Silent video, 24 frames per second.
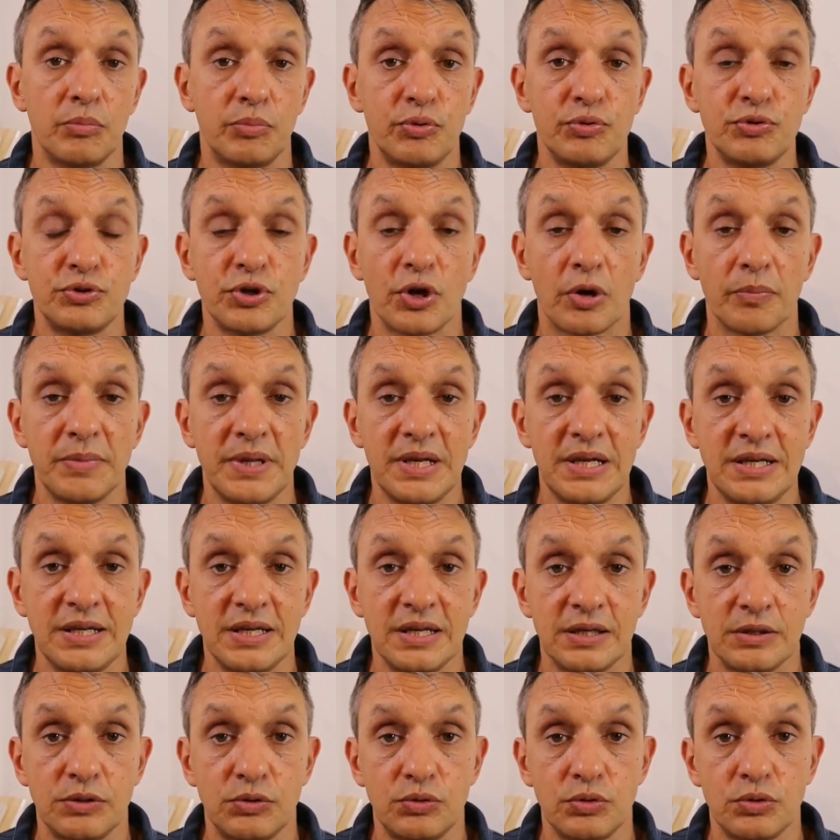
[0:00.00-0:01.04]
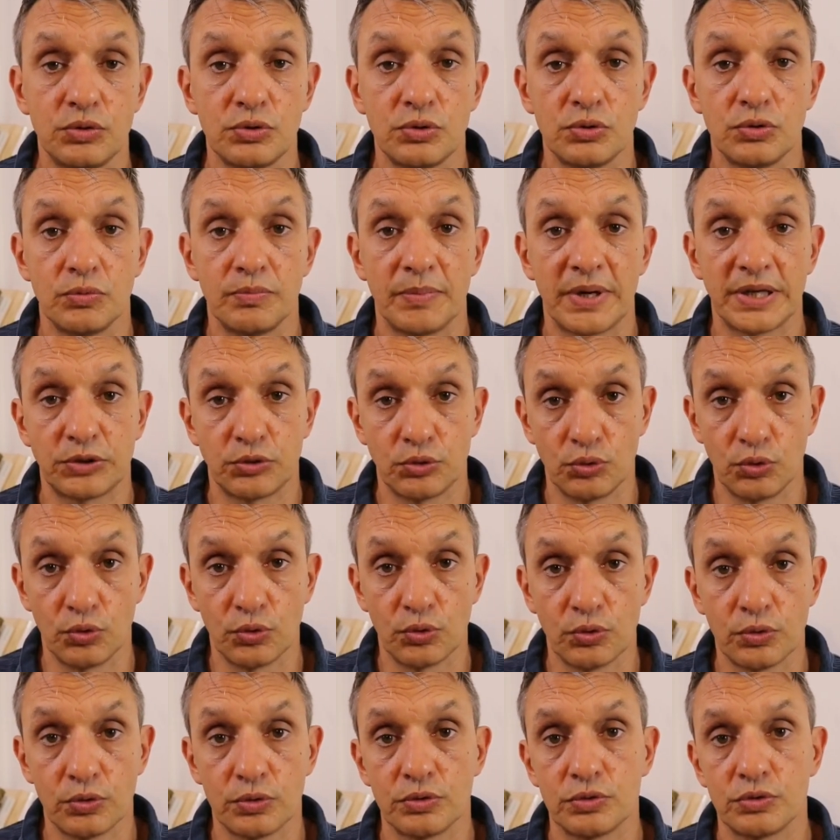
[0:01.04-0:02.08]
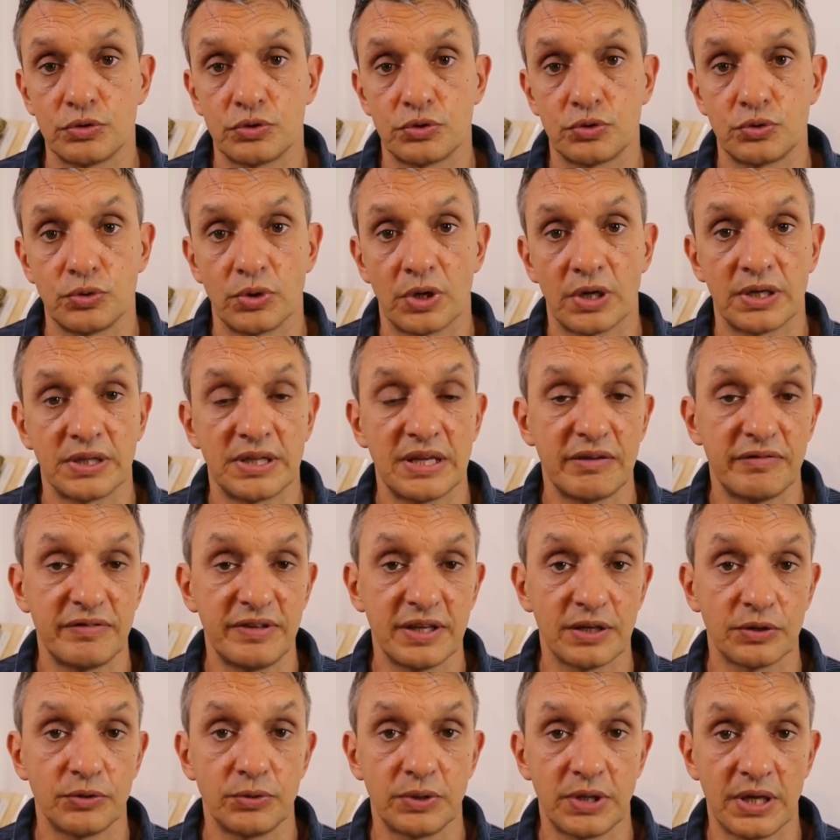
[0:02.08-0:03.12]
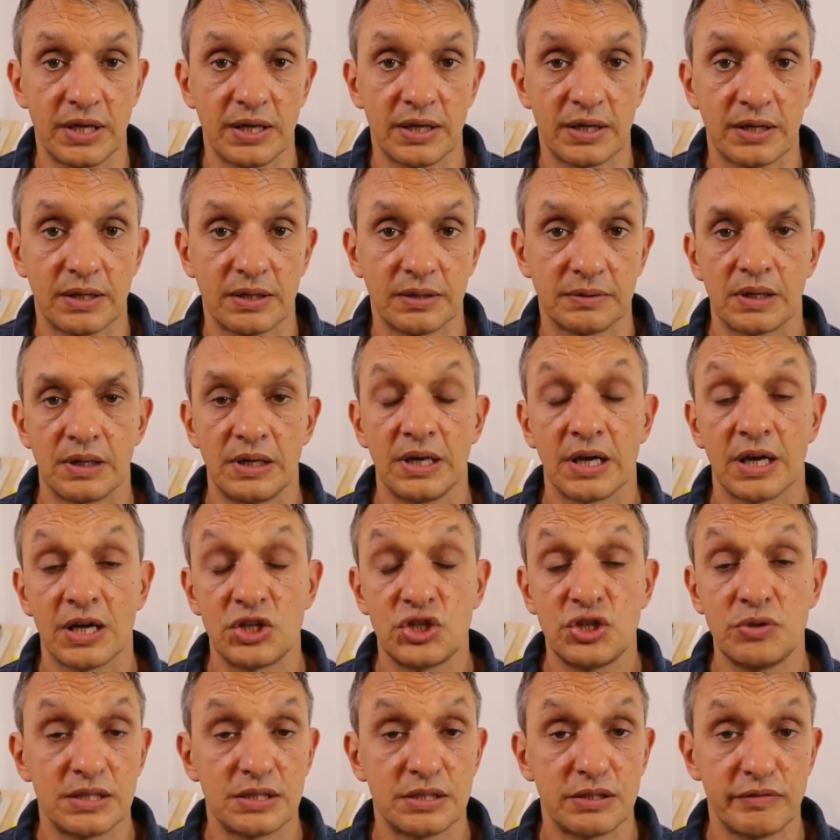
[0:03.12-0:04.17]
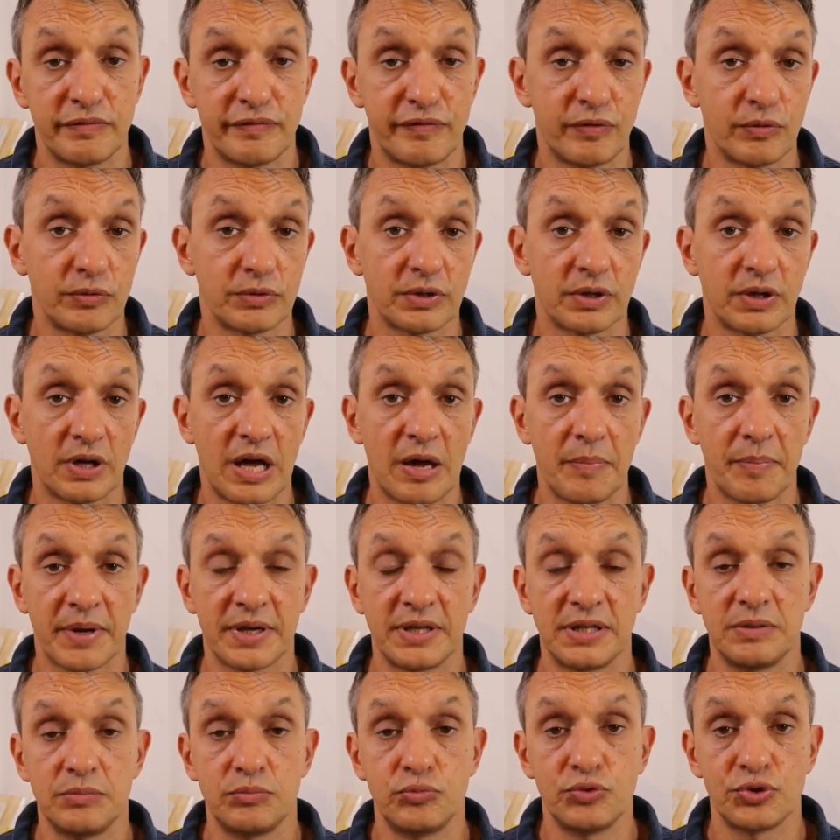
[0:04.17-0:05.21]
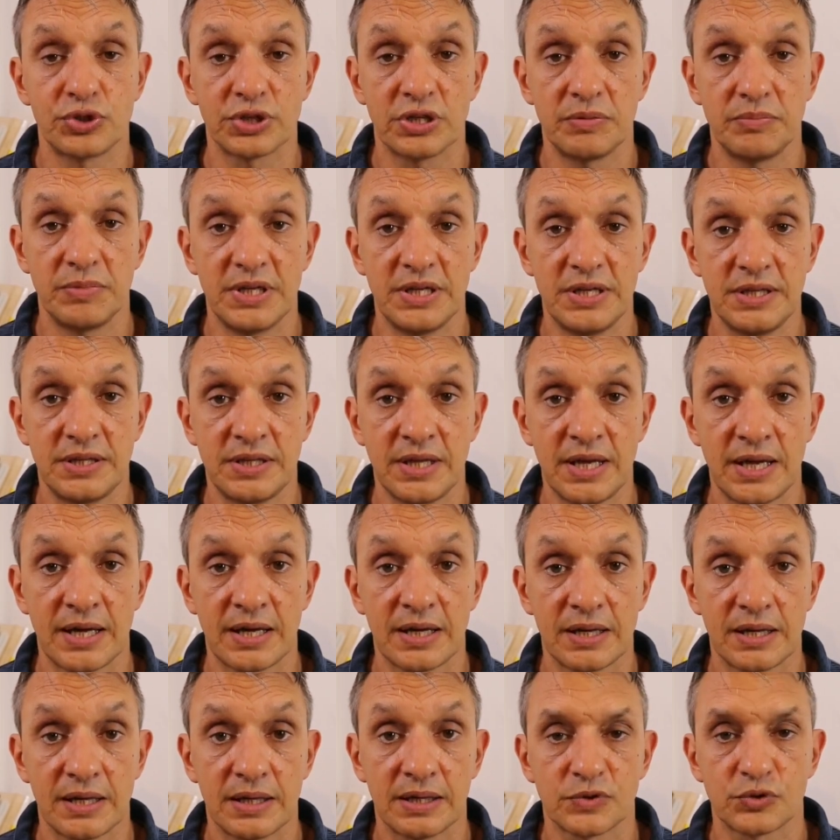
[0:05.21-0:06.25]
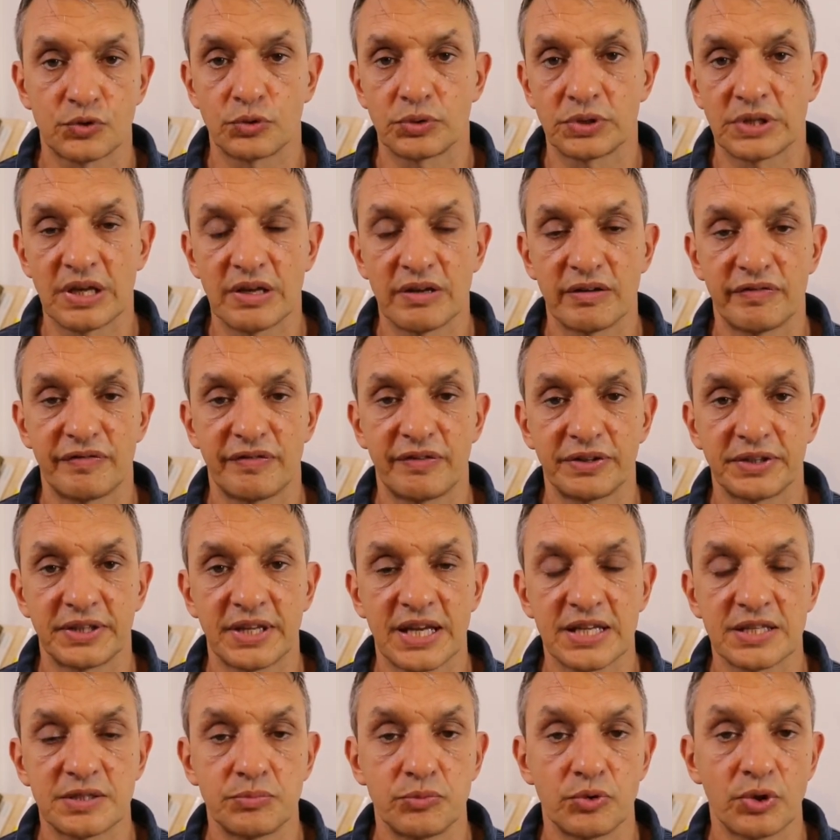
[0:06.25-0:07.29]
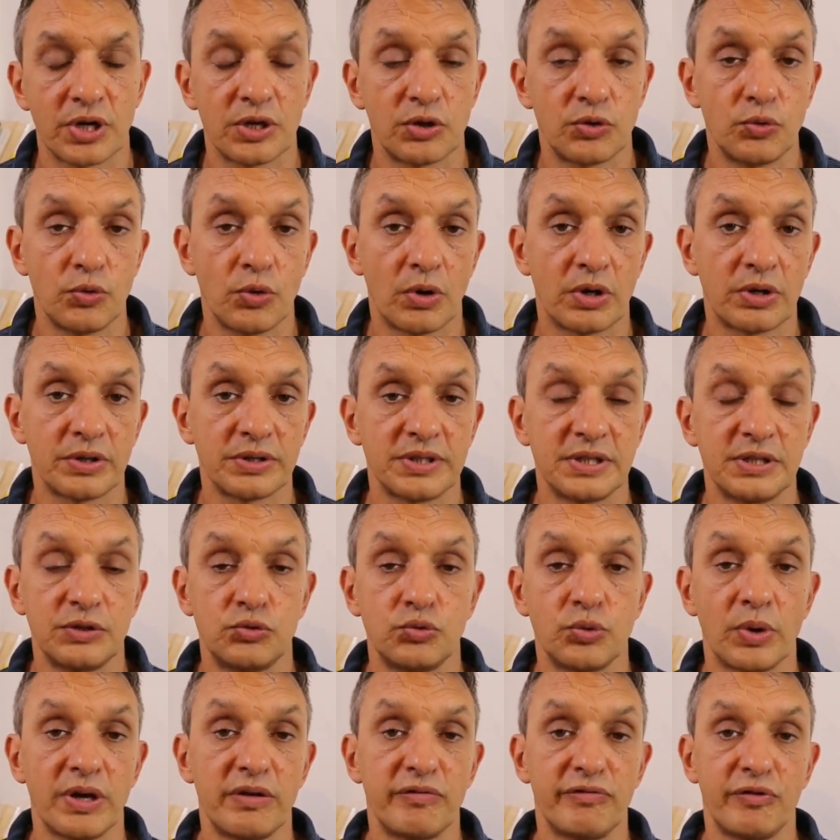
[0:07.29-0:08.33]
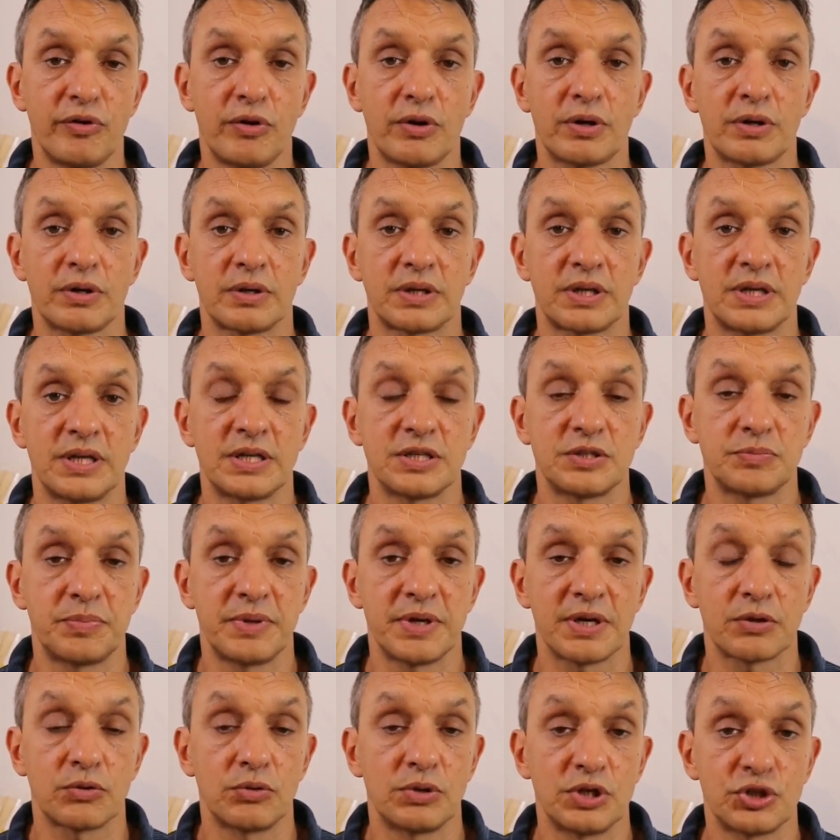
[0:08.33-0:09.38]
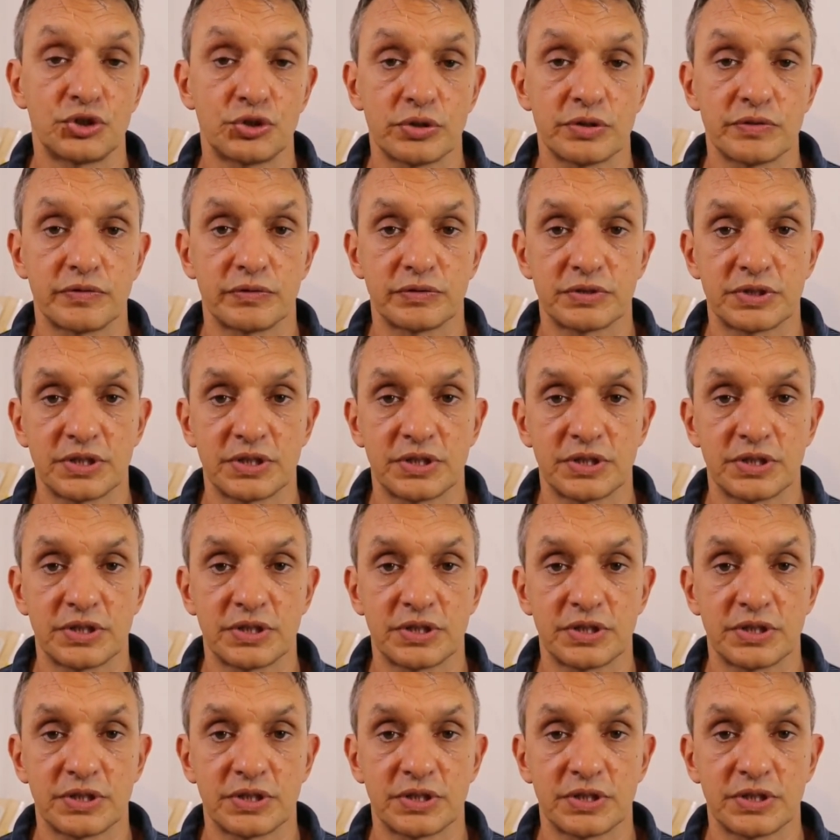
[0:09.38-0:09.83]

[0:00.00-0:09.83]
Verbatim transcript: plusieurs milliers de matelots sur un navire de guerre. Les régimes qui s'effondrent après des boucheries militaires sont un fantasme récurrent des doux rêveurs qui espèrent que les choses vont